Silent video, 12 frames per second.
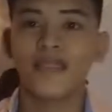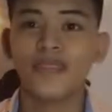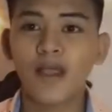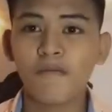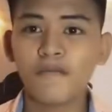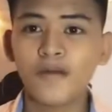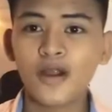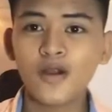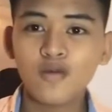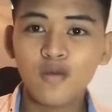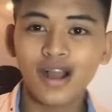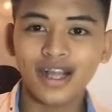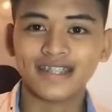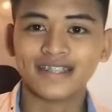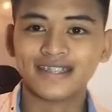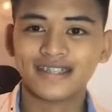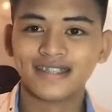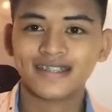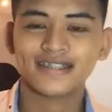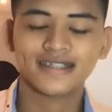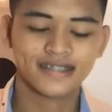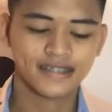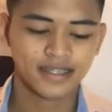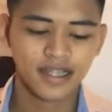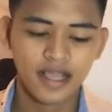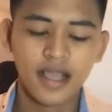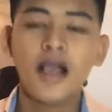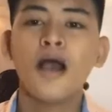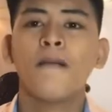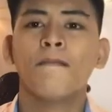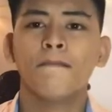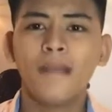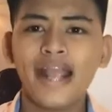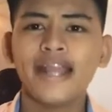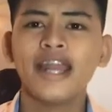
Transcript: Number 1 My